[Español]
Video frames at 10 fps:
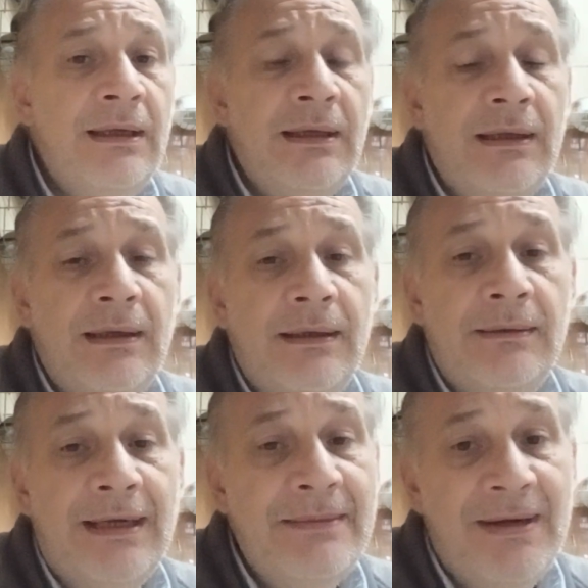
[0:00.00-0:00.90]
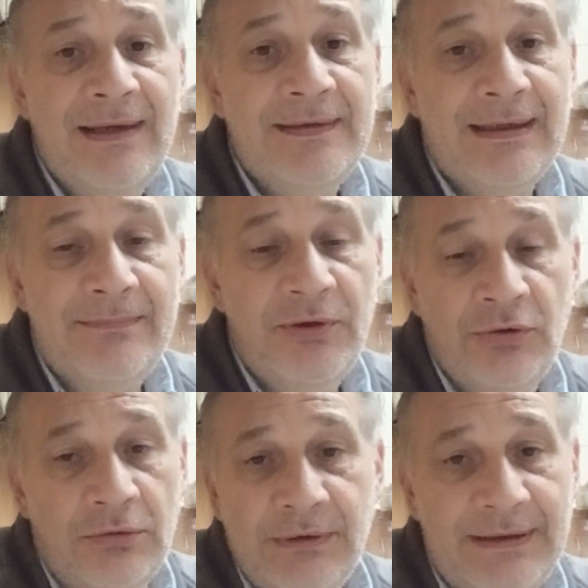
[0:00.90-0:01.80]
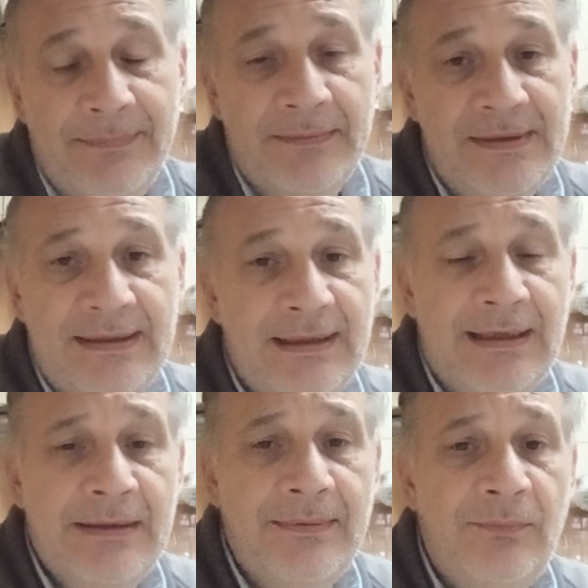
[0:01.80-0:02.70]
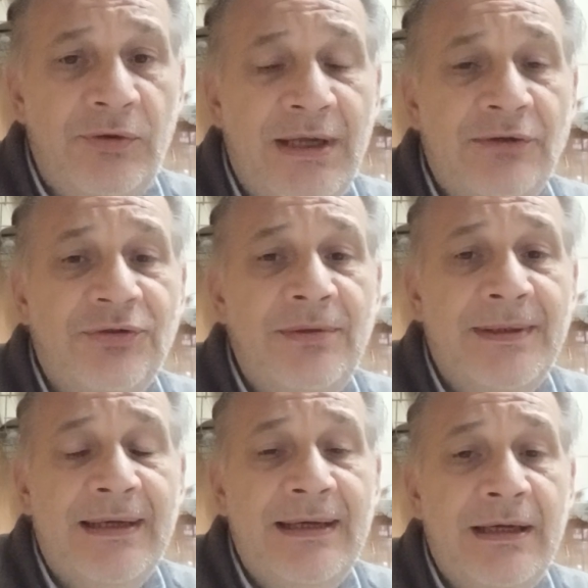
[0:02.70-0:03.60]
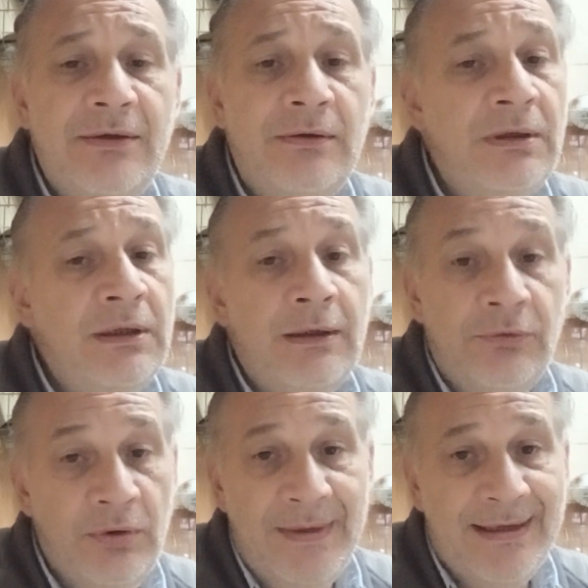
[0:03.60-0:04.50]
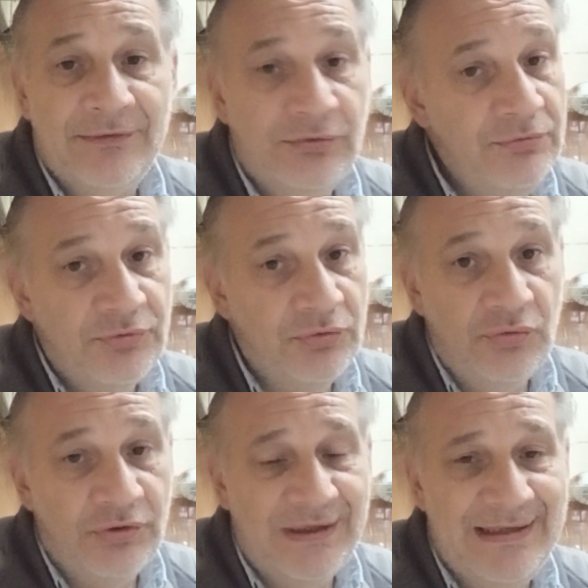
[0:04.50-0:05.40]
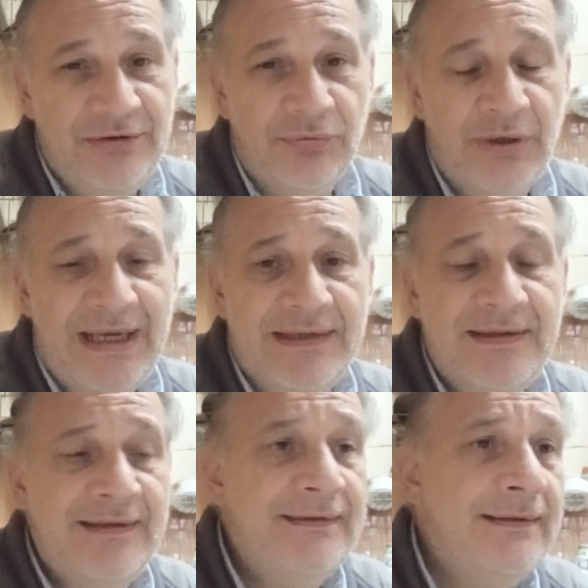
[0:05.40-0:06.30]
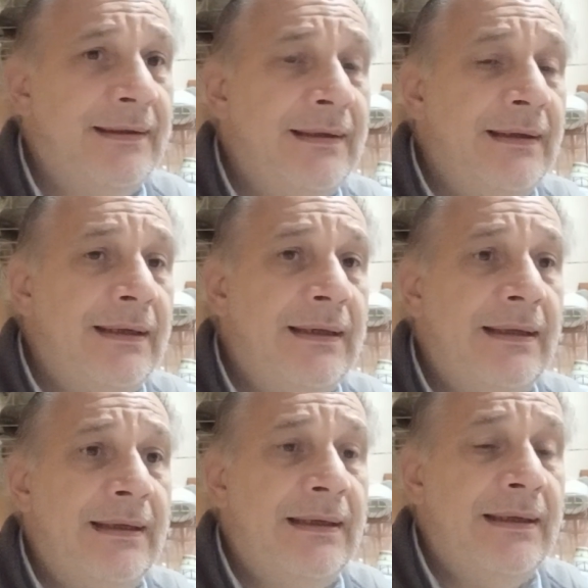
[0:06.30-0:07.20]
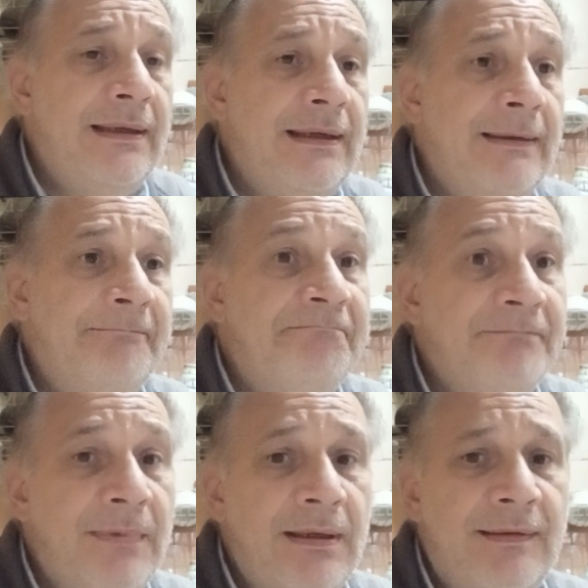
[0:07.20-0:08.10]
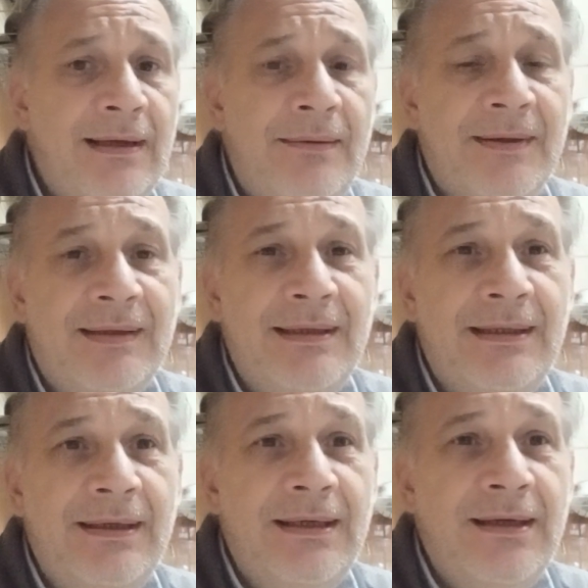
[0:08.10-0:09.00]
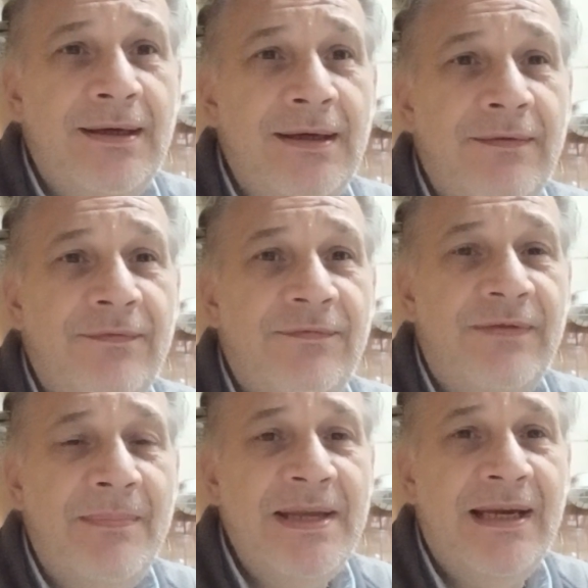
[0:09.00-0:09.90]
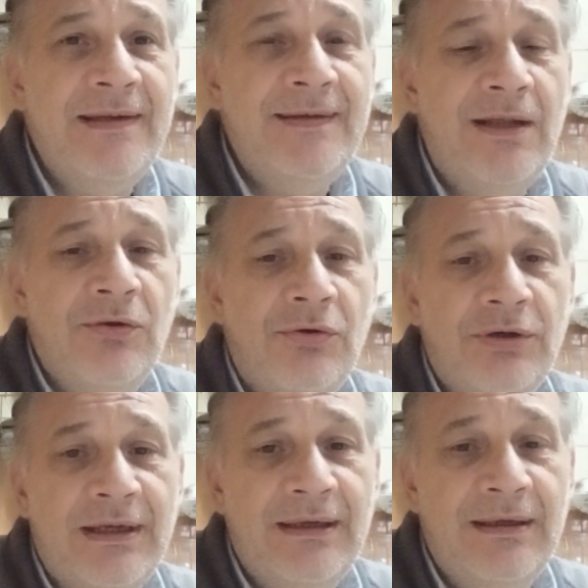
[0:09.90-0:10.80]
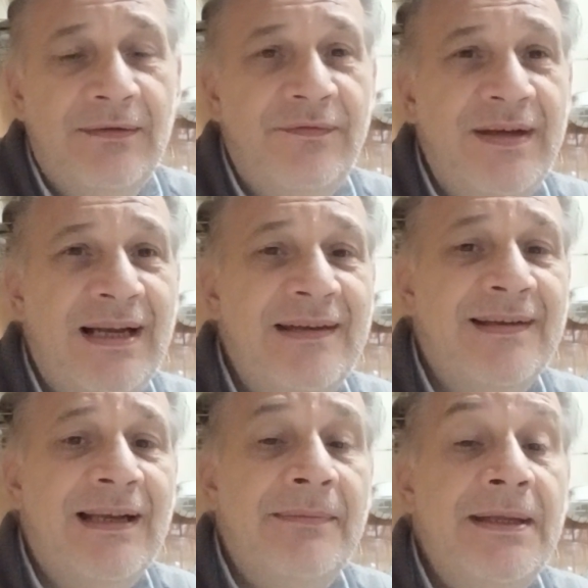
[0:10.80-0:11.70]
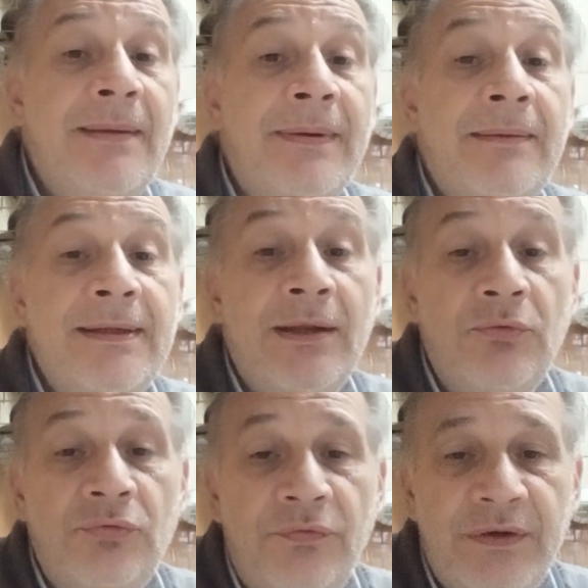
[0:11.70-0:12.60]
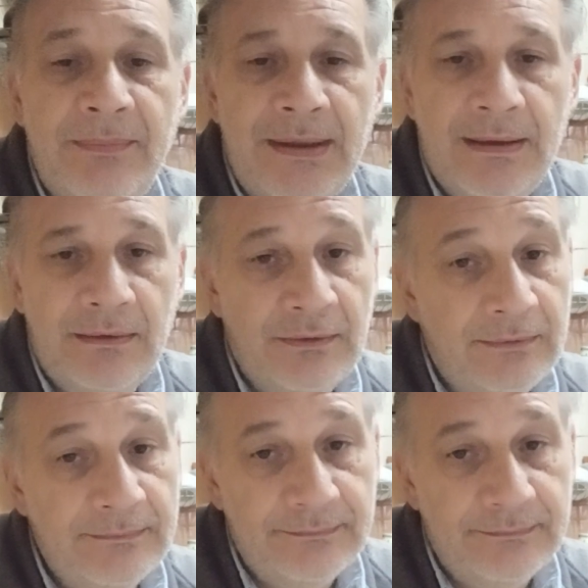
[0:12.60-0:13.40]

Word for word: en animales, en cambio, no, está permitida a nivel mundial. Entonces el veterinario, no es mi caso, yo no realizo eutanasias, eh, está bastante familiarizado con el finalizar la vida para evitar un sufrimiento.